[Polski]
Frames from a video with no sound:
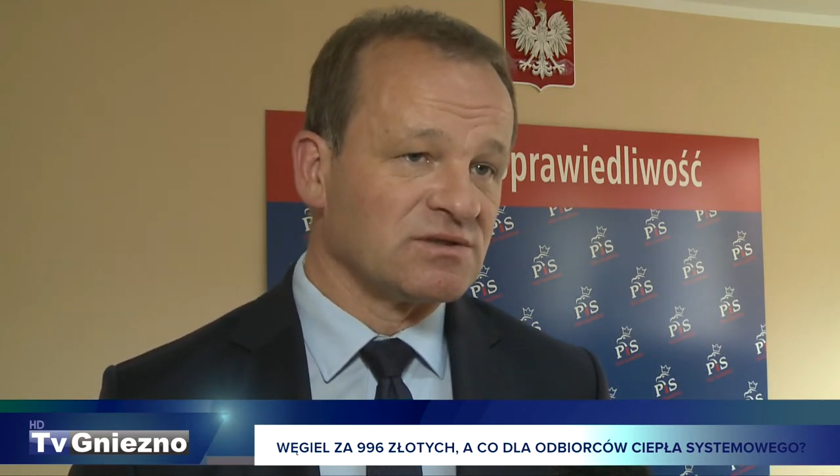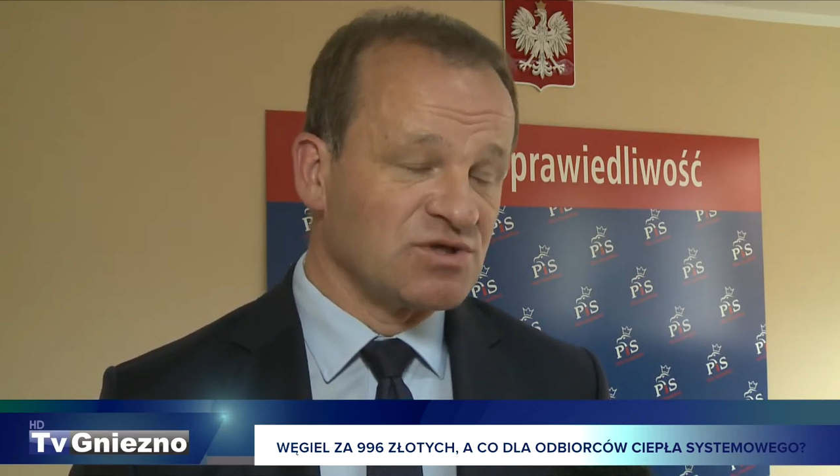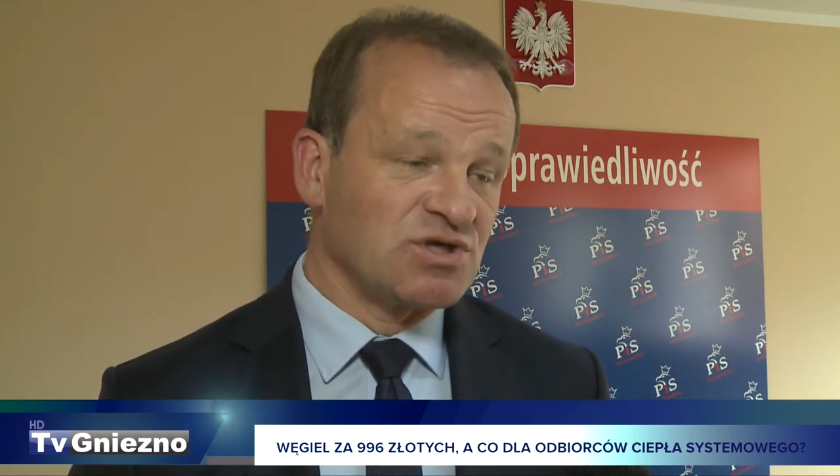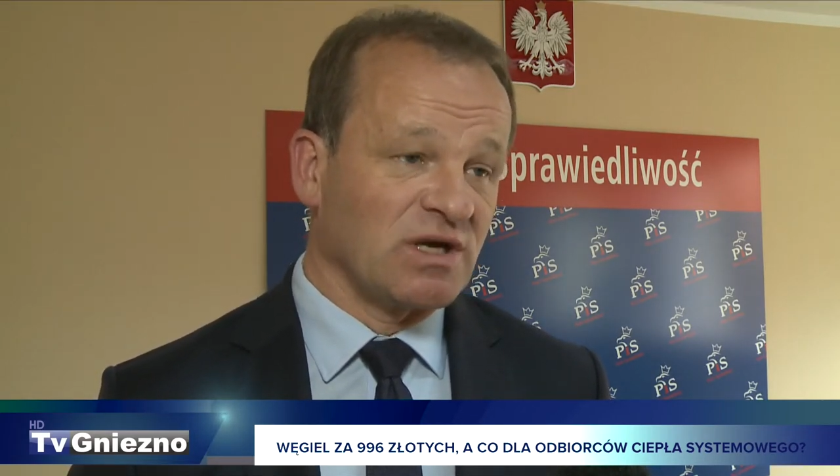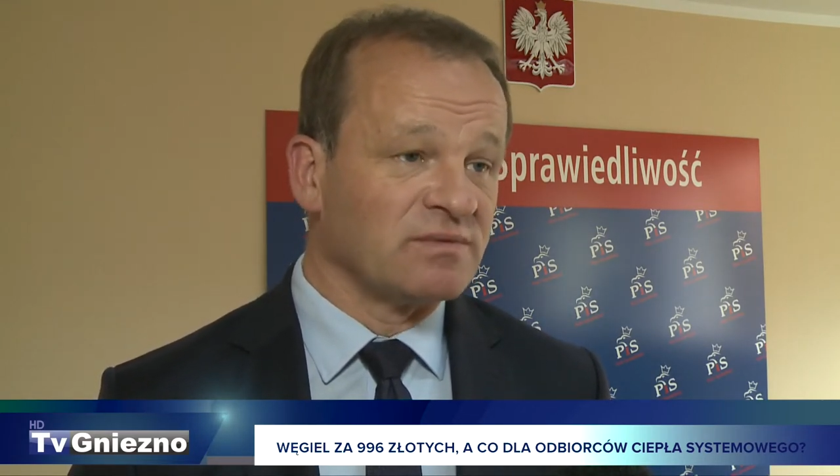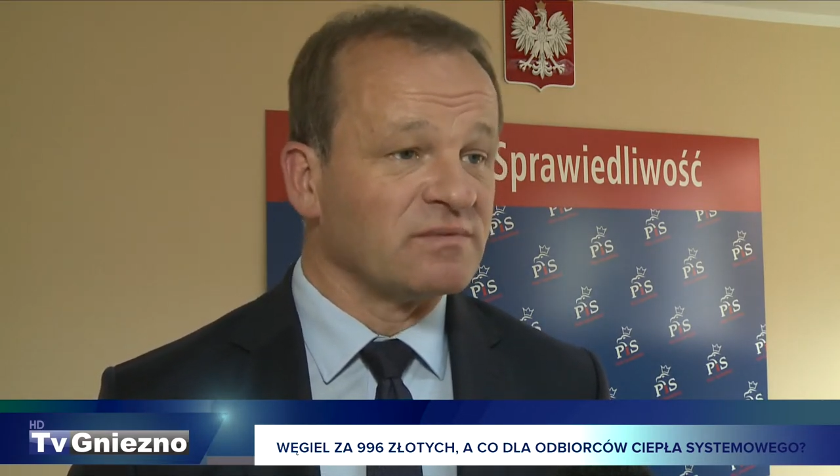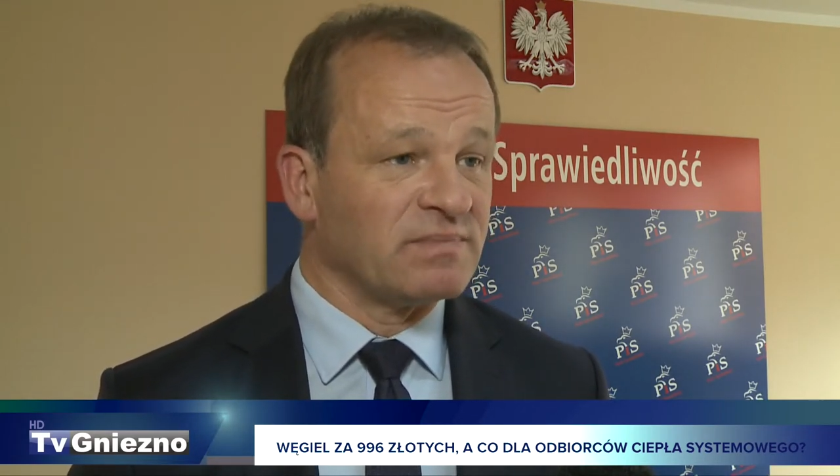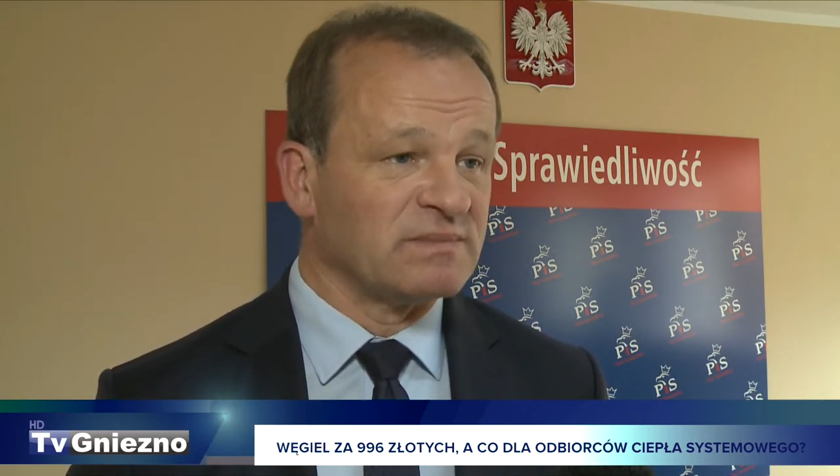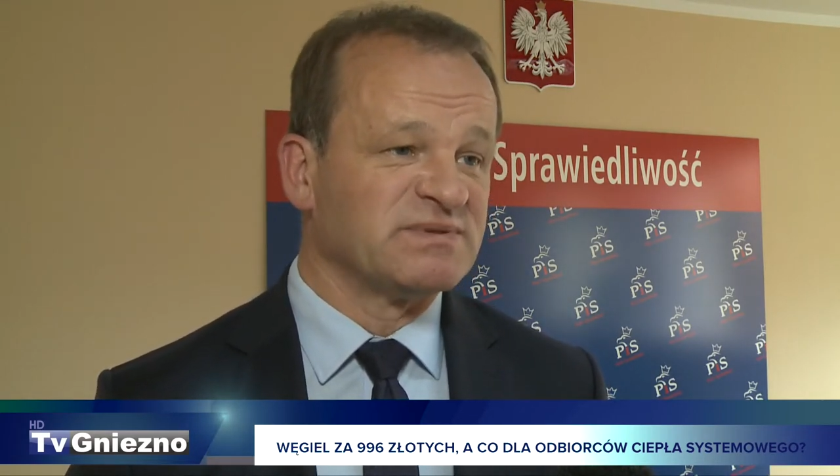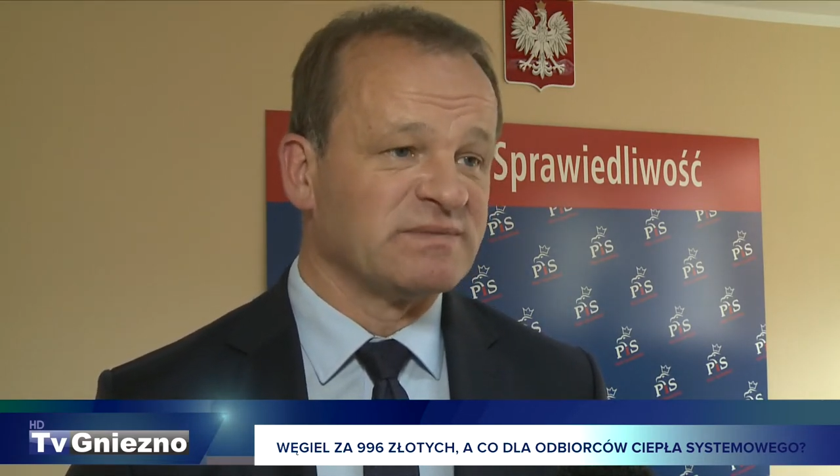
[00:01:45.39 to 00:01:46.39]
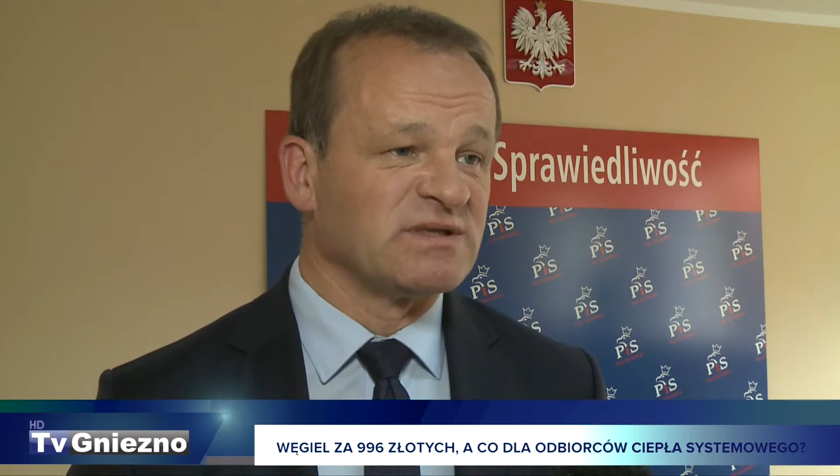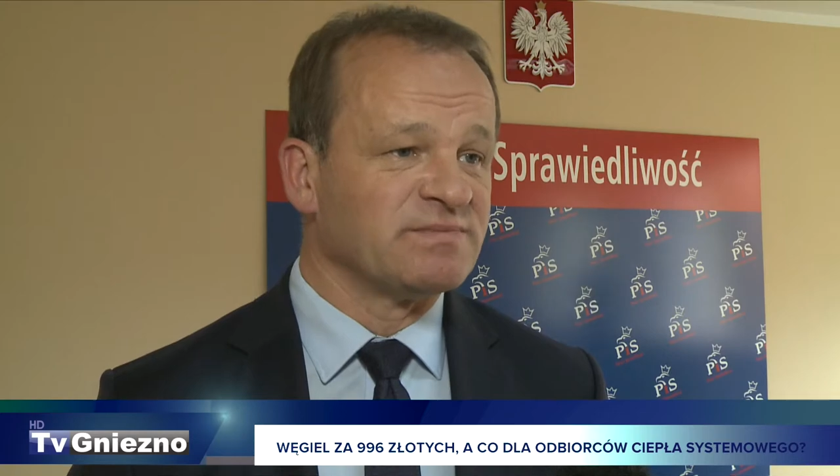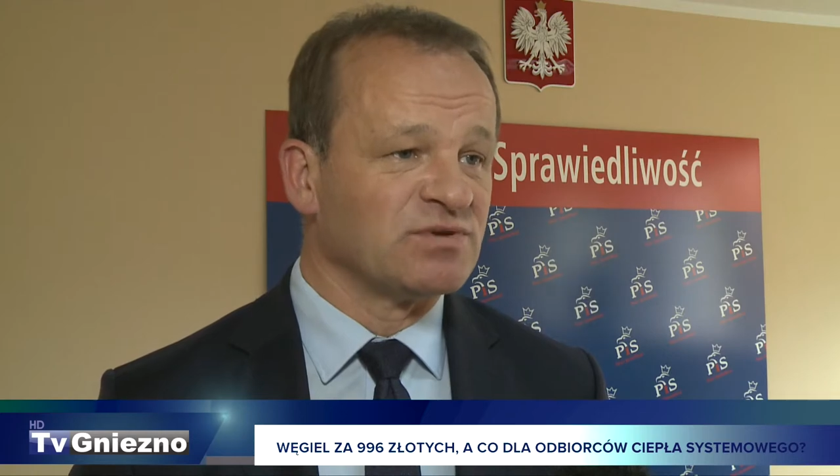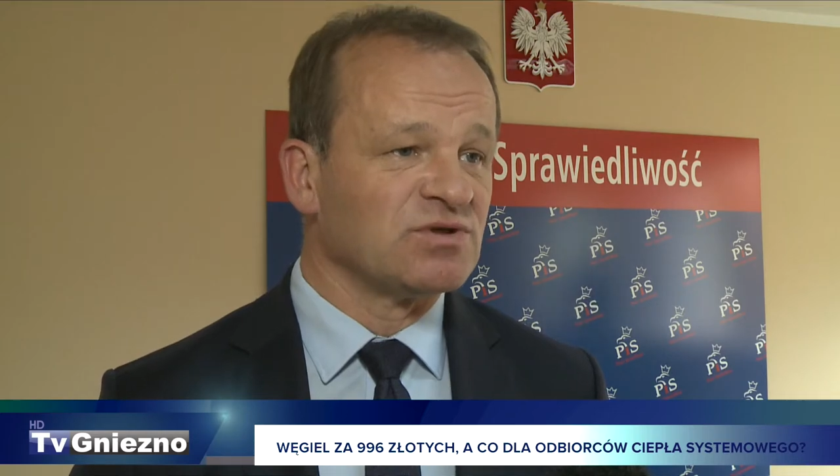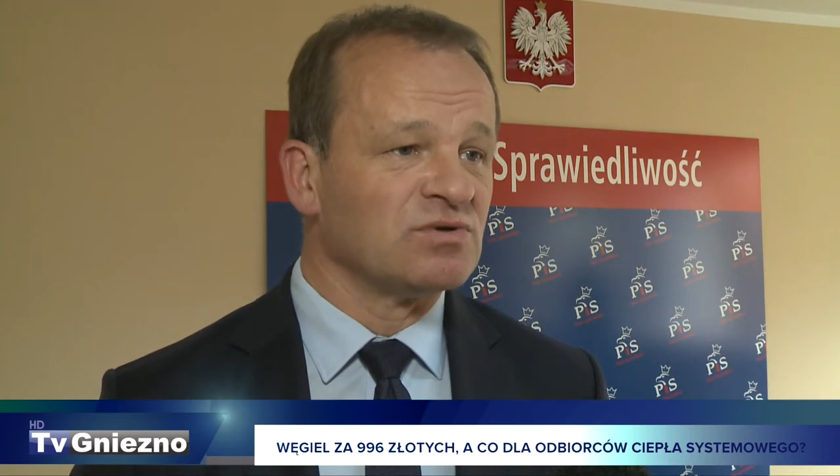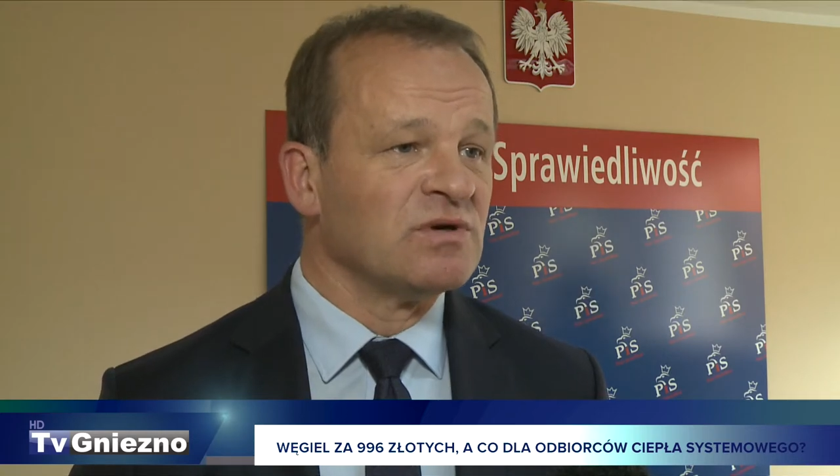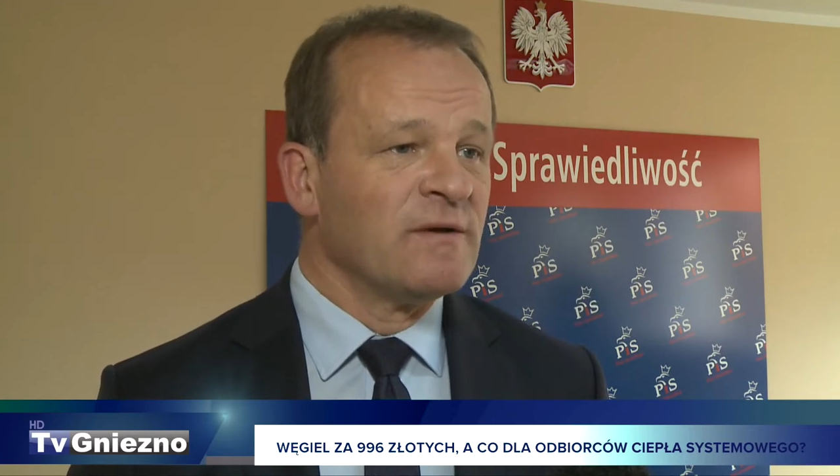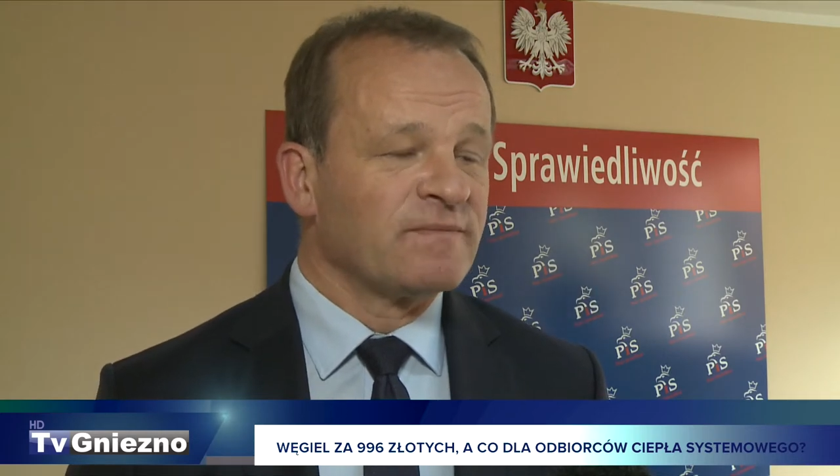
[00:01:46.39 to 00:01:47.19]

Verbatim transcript: dzisiaj pan premier podjął